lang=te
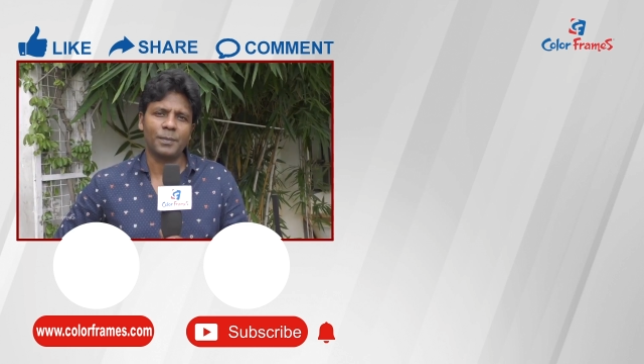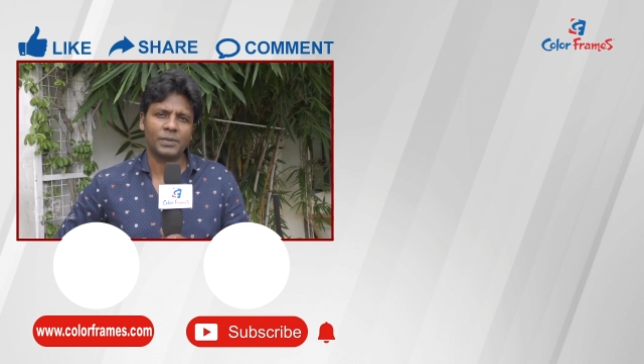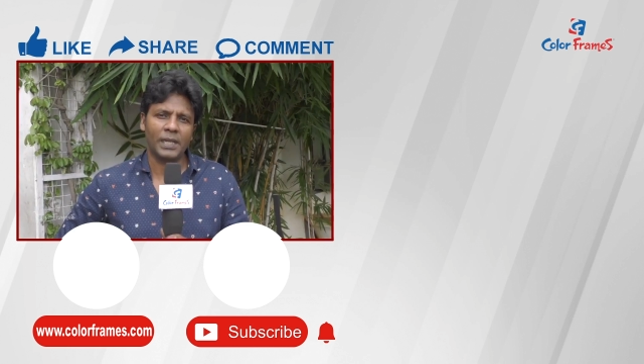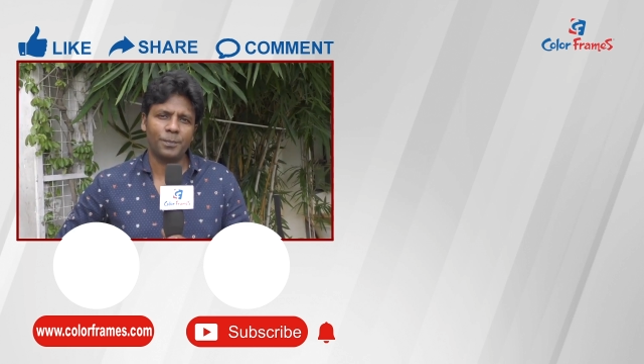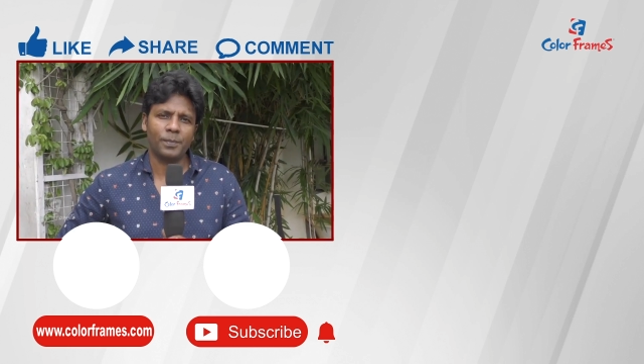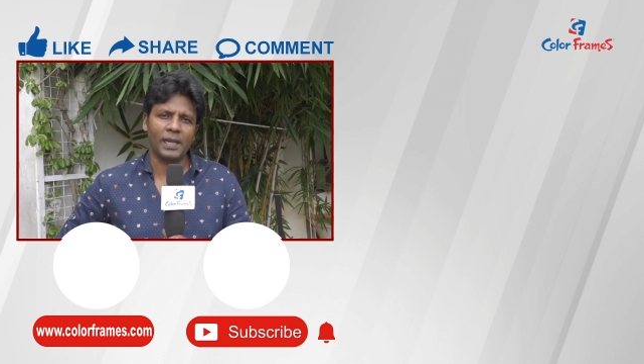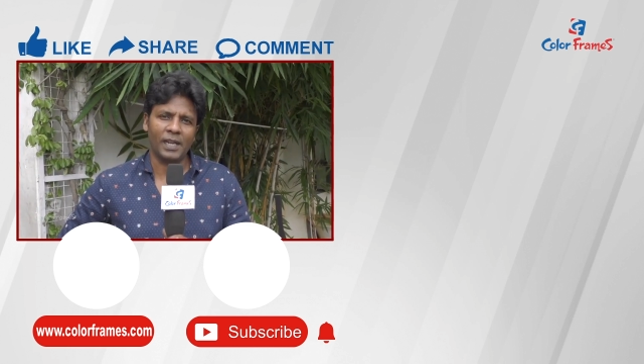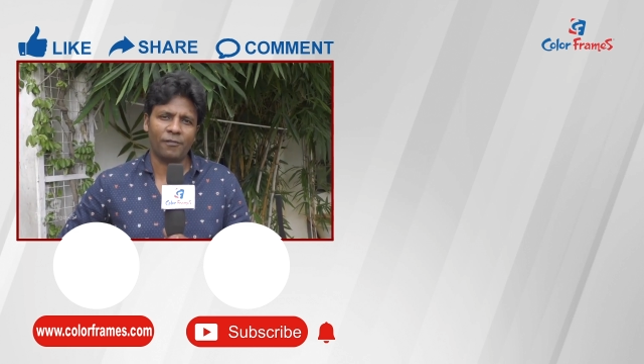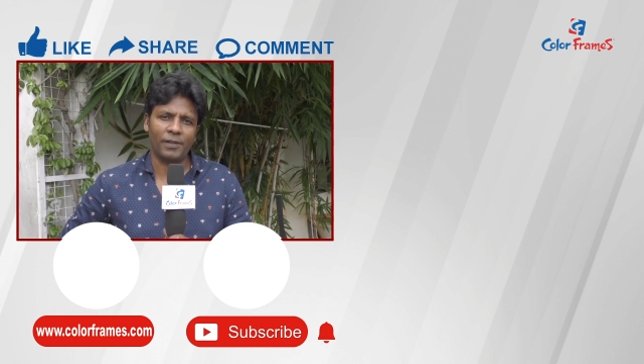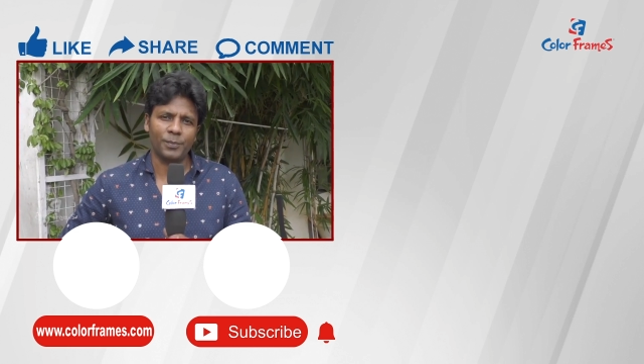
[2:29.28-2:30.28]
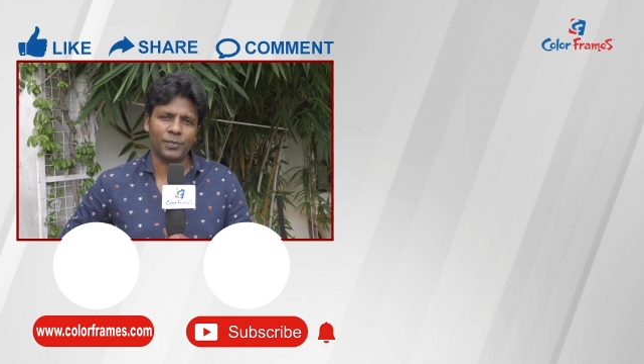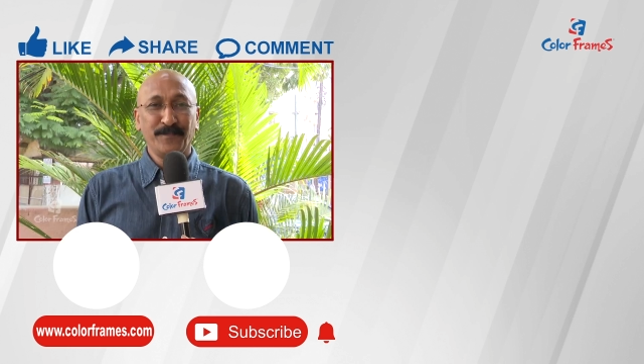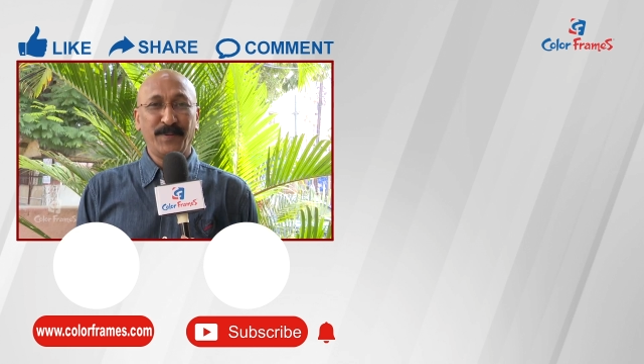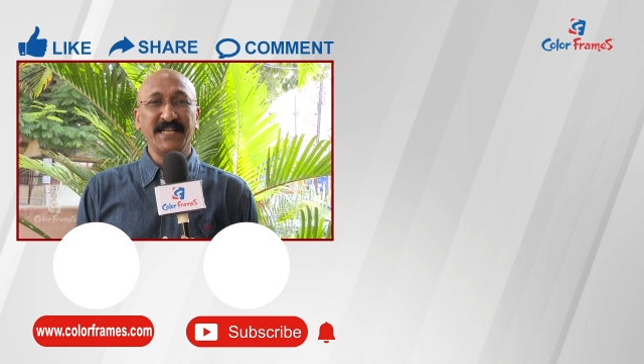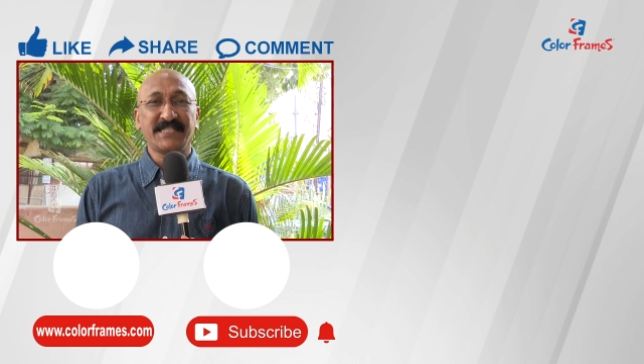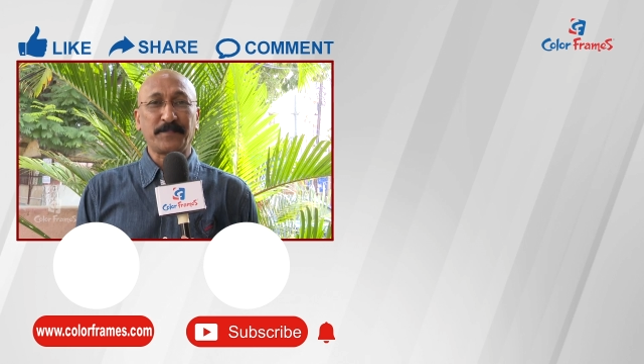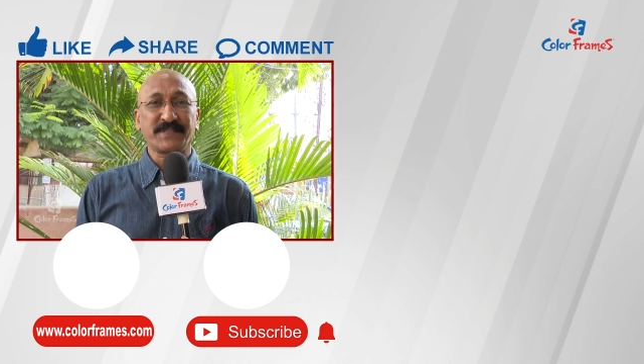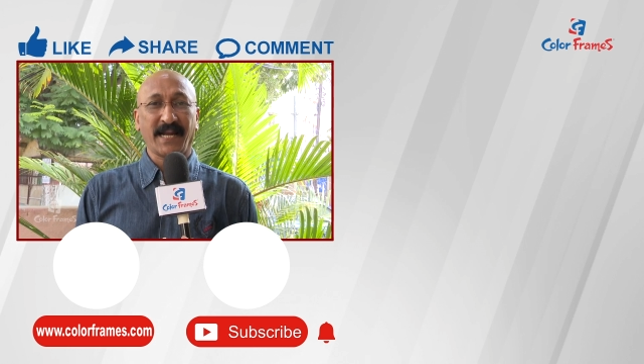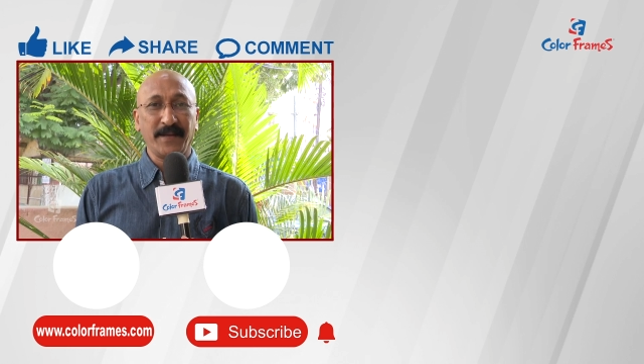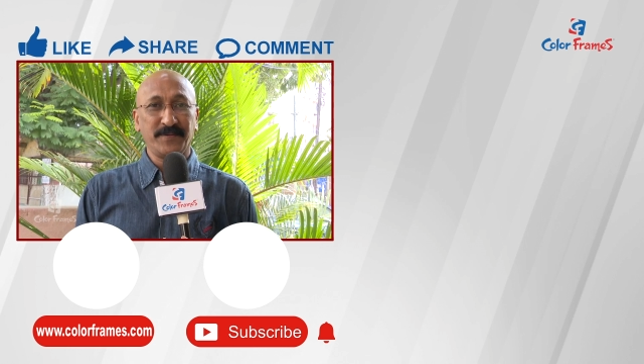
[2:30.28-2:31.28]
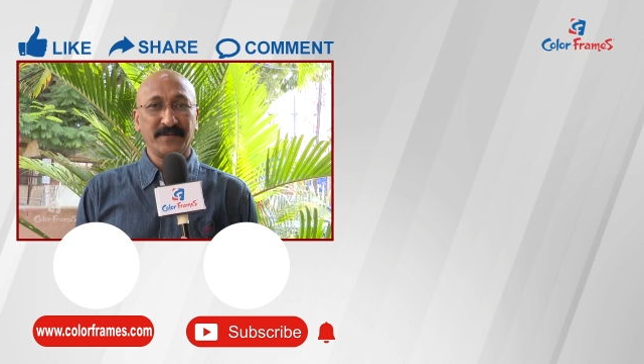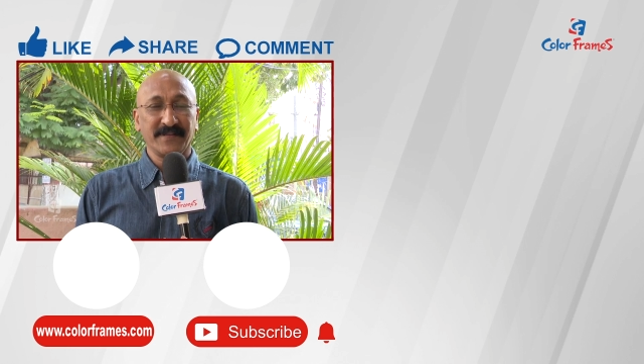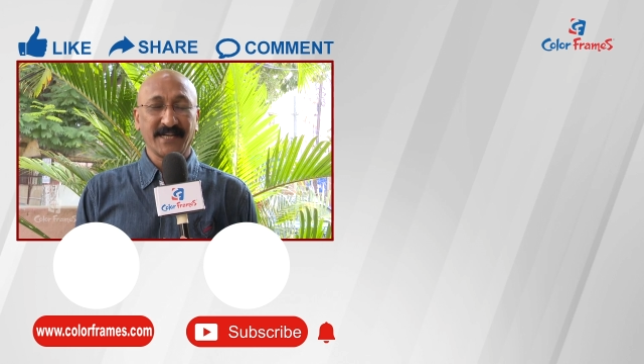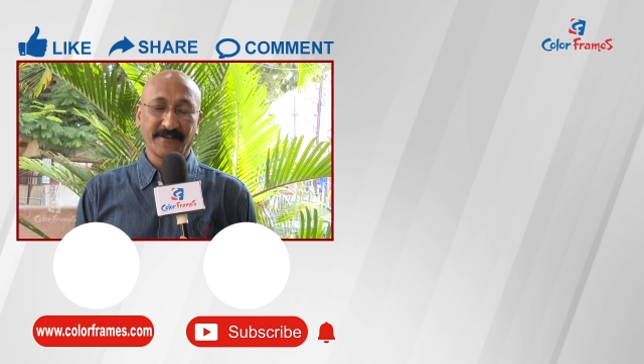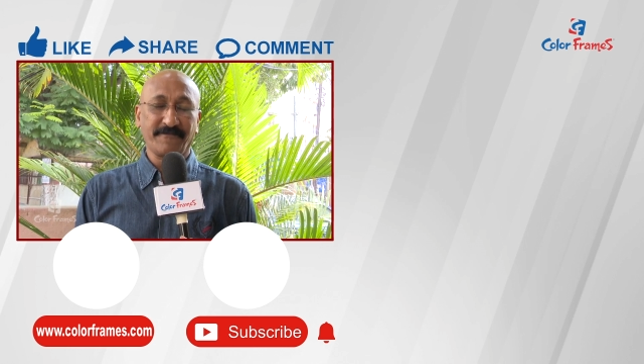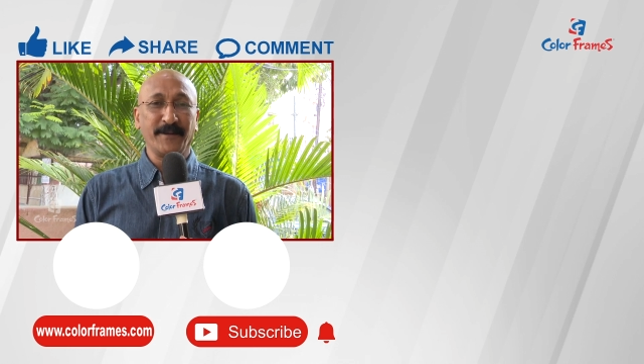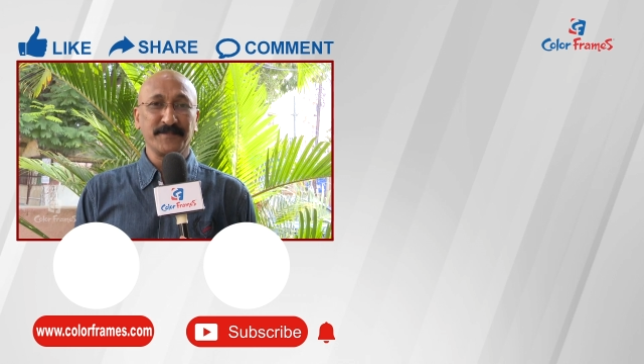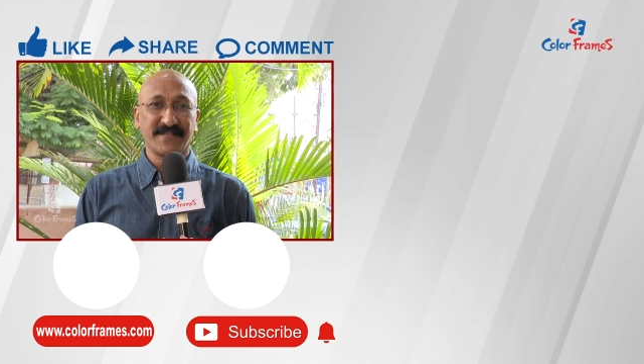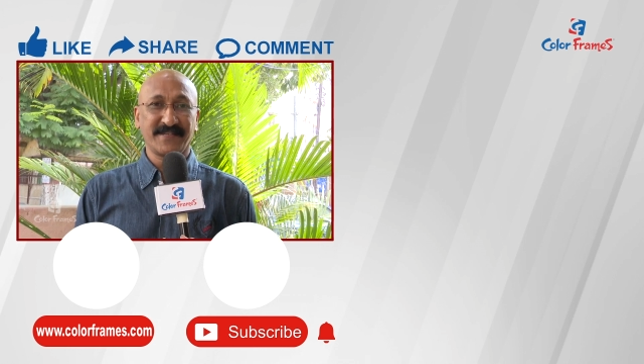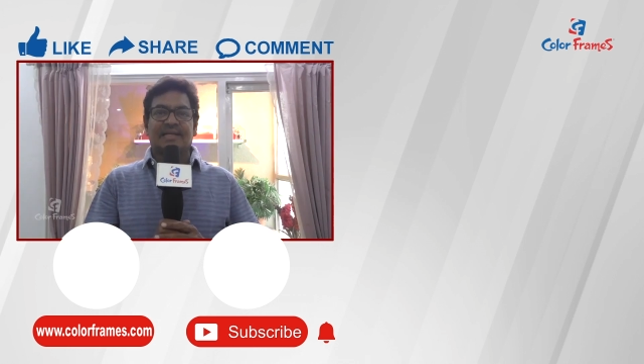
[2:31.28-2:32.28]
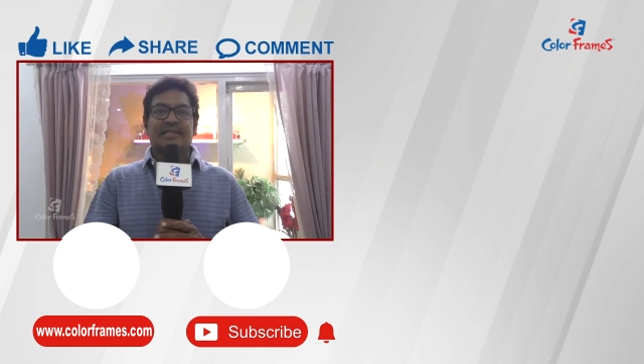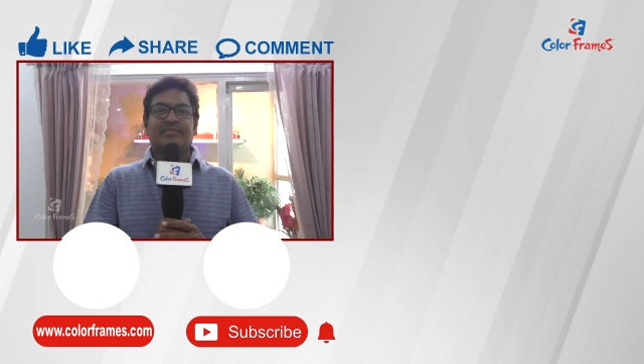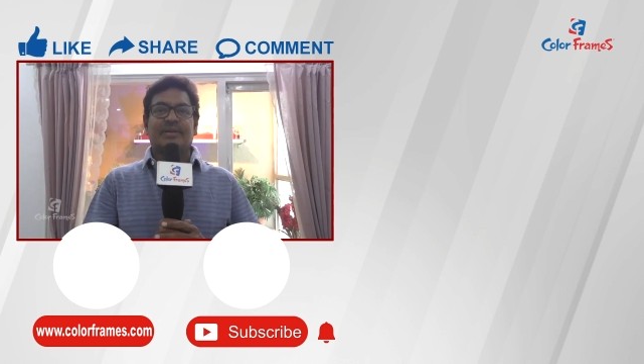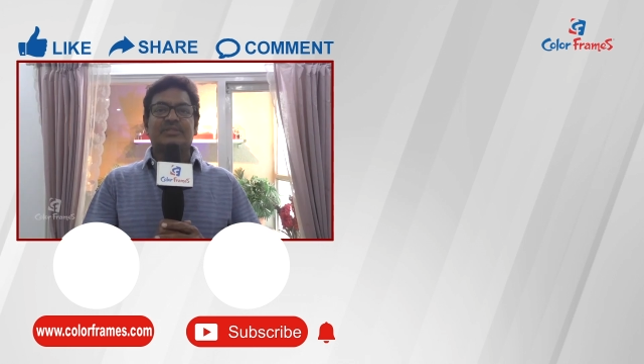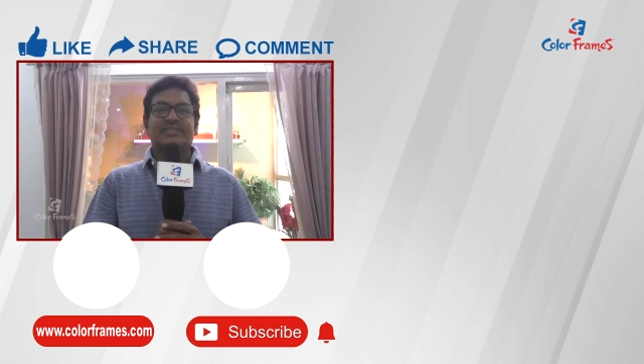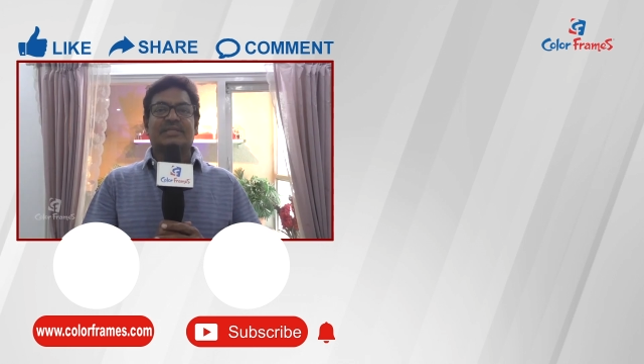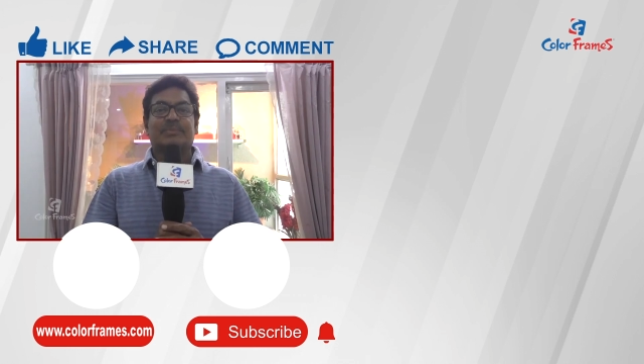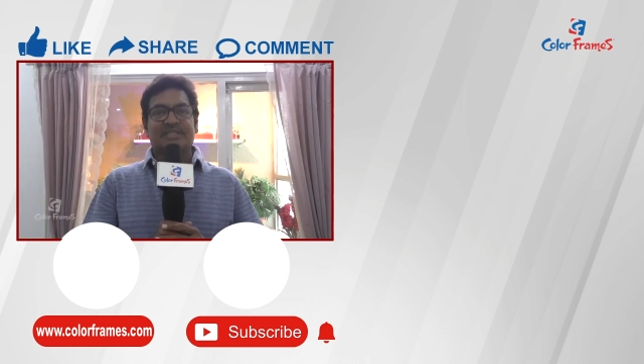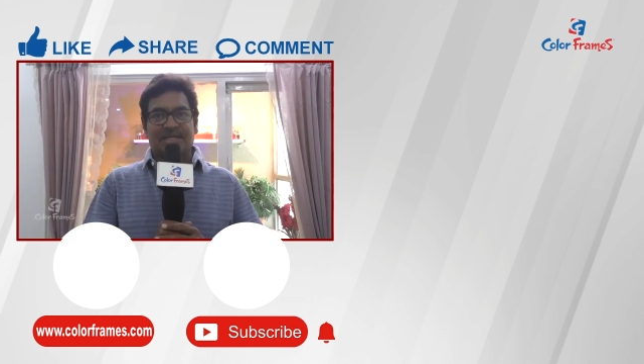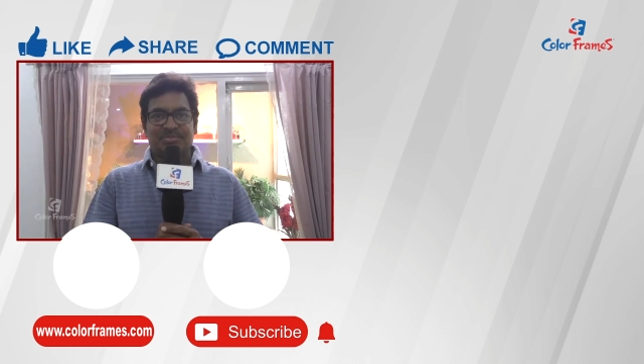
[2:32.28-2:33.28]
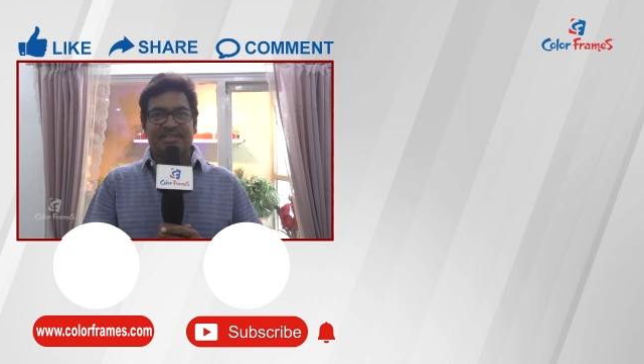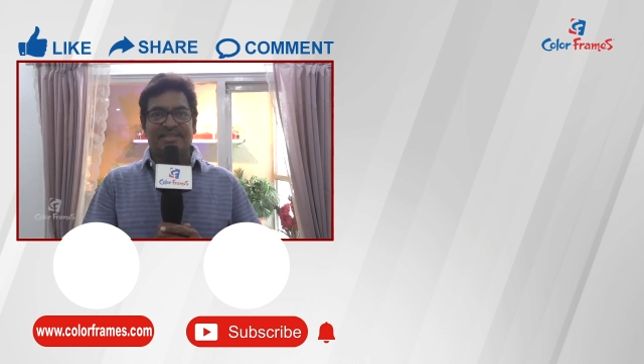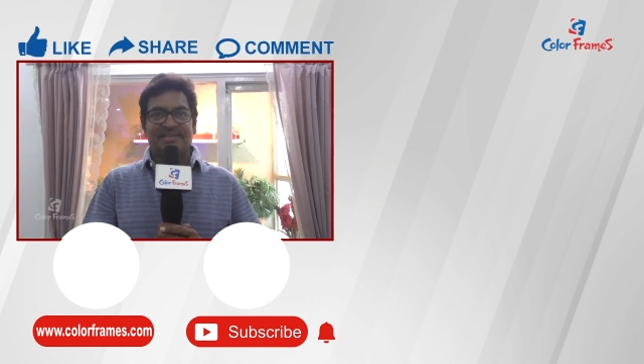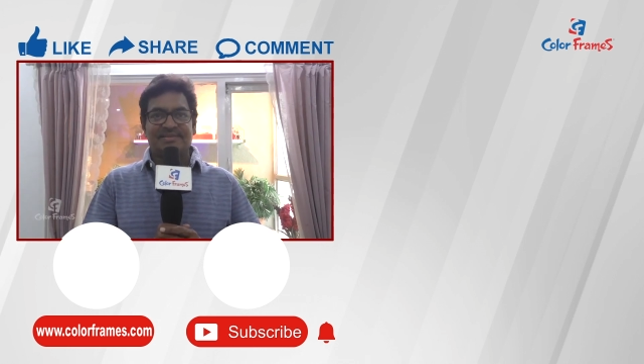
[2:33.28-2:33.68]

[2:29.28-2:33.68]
సబ్స్క్రైబ్ కలర్ ఫ్రేమ్స్ ప్లీజ్ సబ్స్క్రైబ్ కలర్ ఫ్రేమ్స్ కలర్ ఫ్రేమ్స్ కి సబ్స్క్రైబ్ చేయండి